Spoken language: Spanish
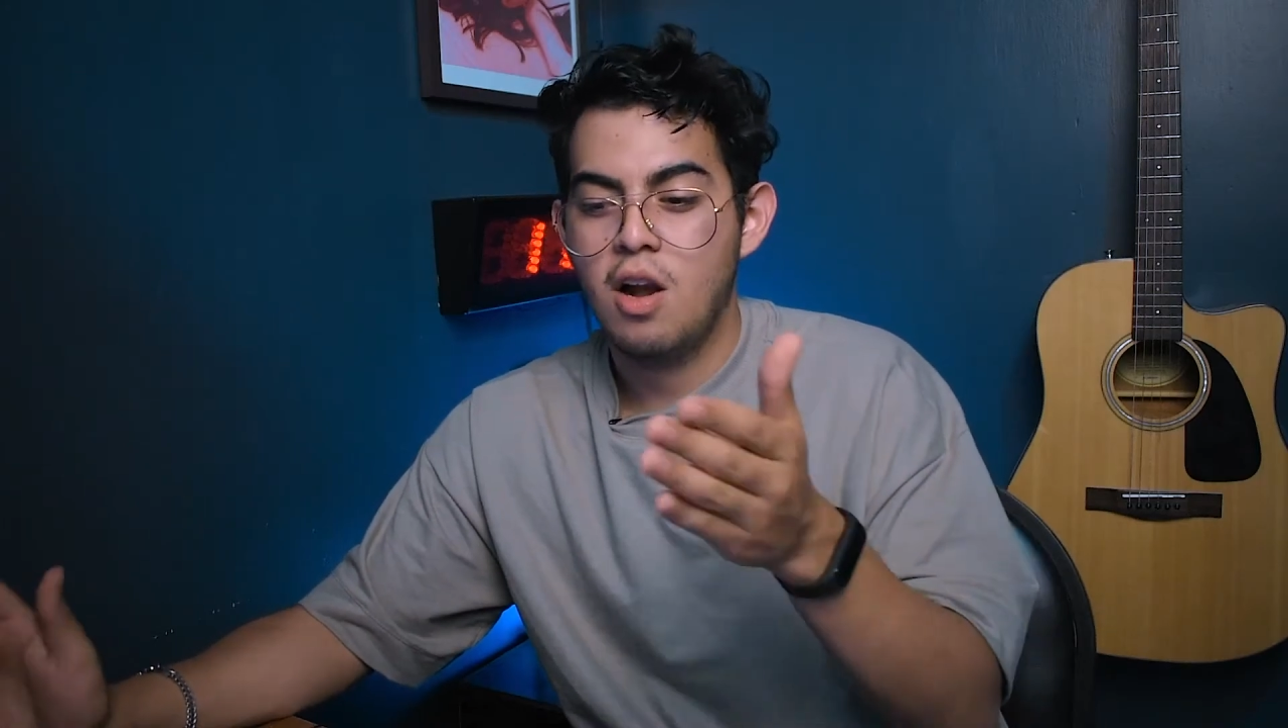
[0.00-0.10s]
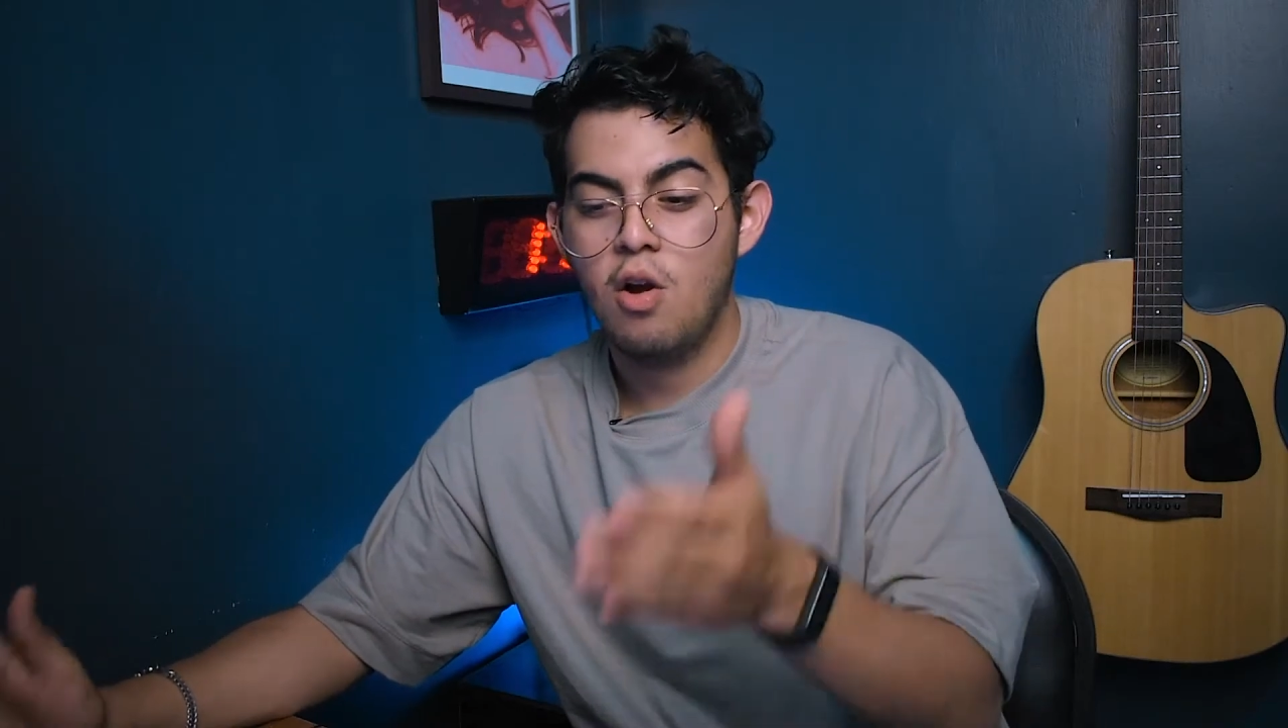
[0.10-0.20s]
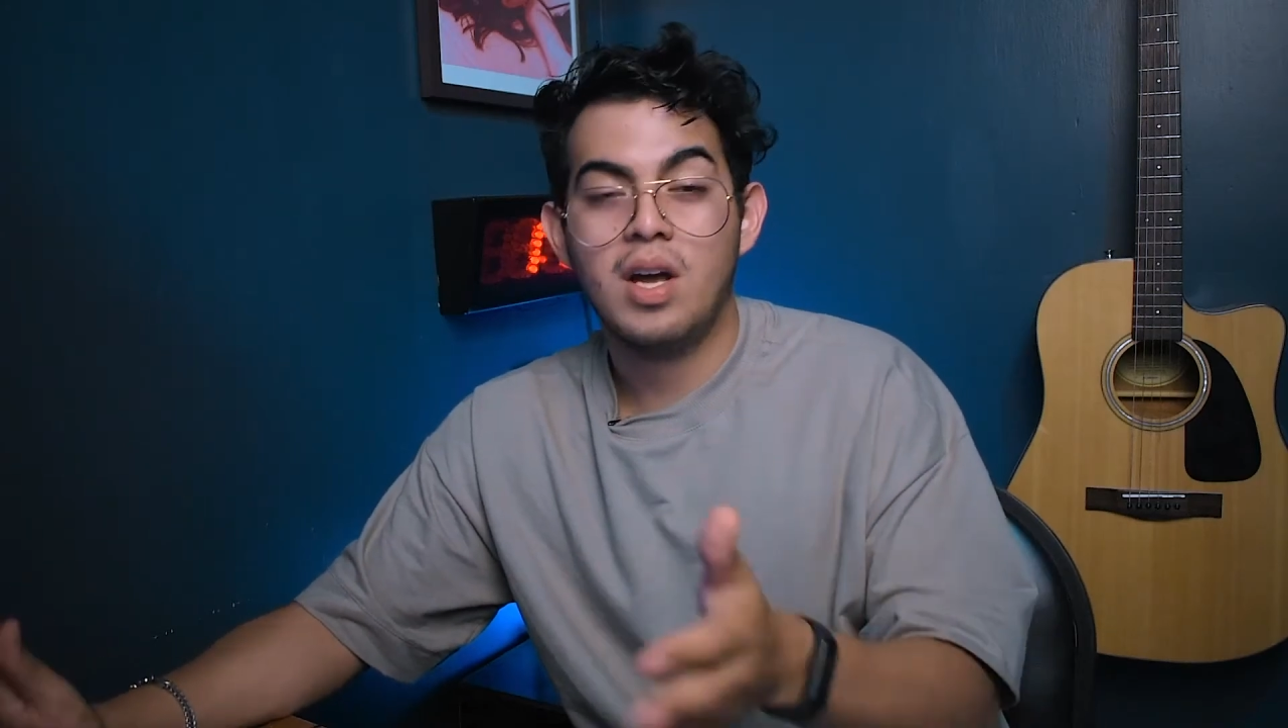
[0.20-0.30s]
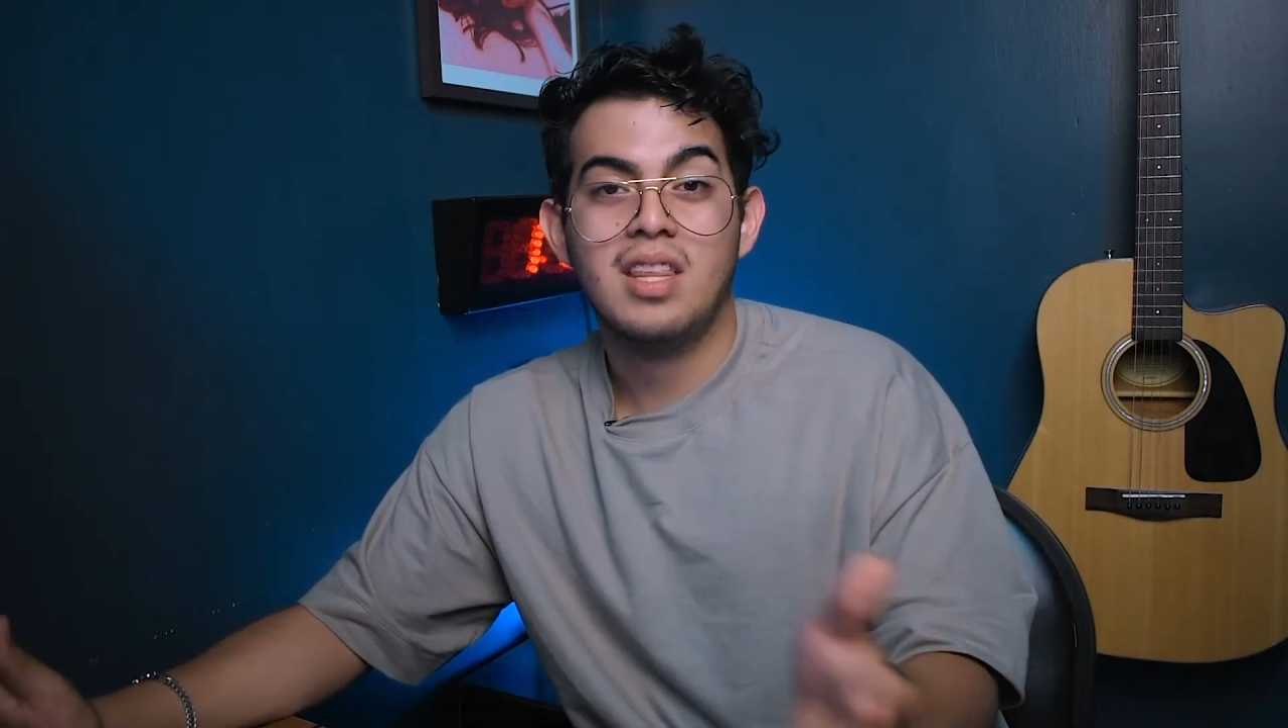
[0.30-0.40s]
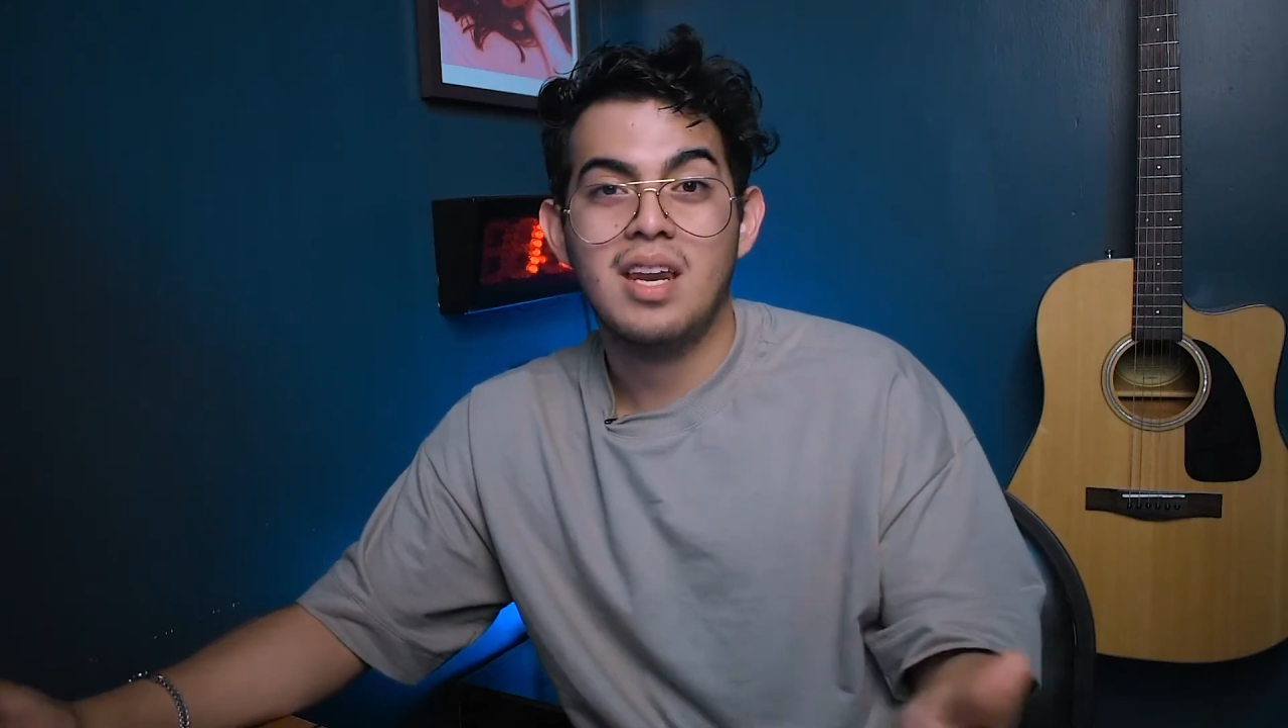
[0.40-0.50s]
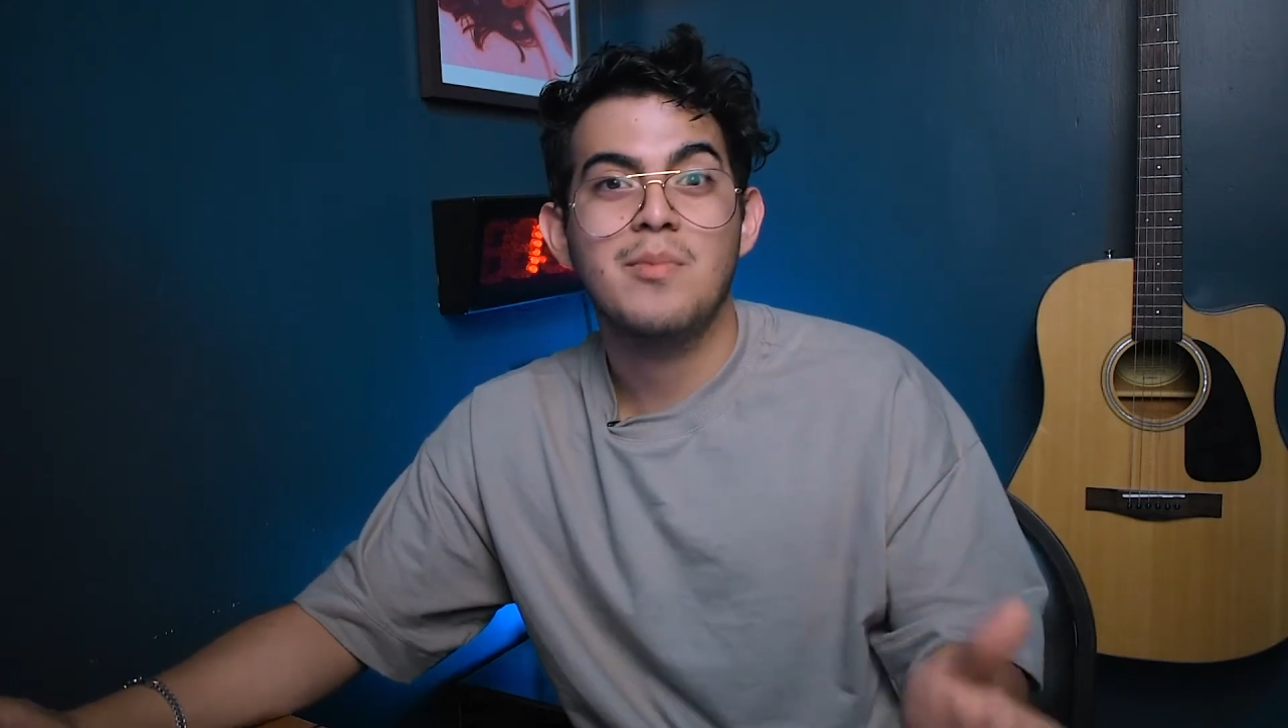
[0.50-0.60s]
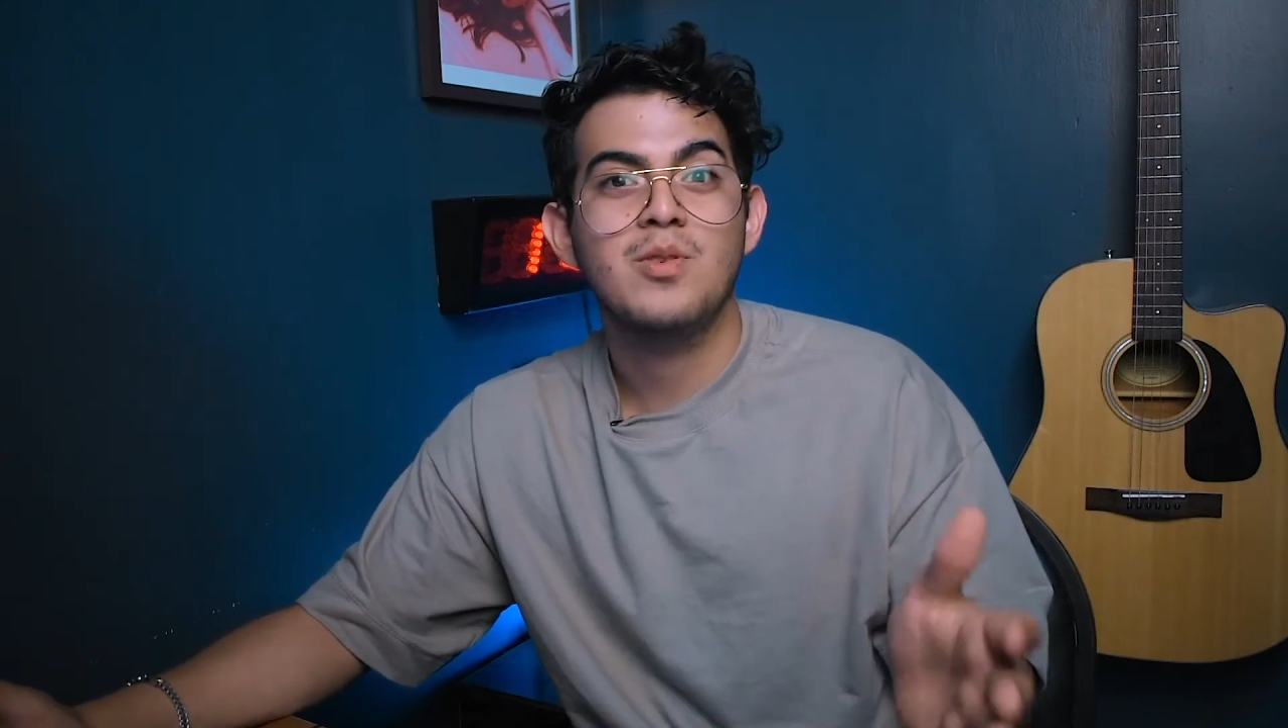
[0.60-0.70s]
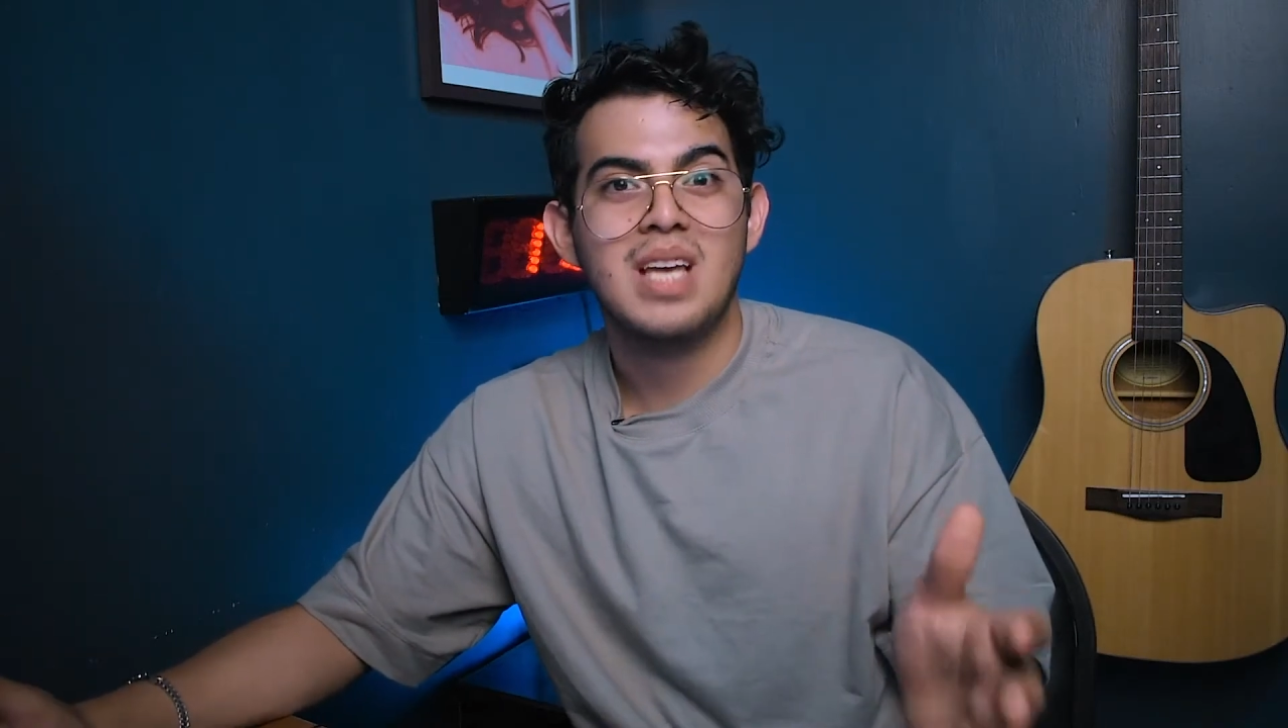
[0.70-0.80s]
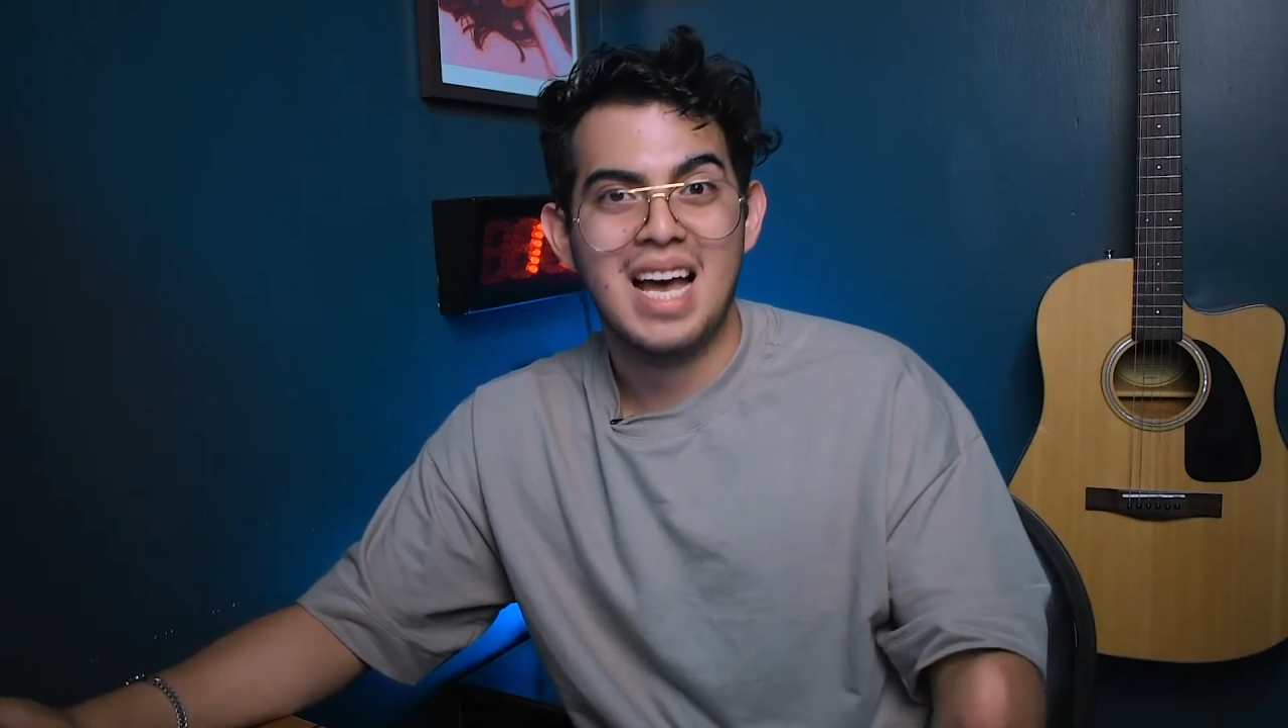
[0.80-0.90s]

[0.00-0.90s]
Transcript: lo que tenemos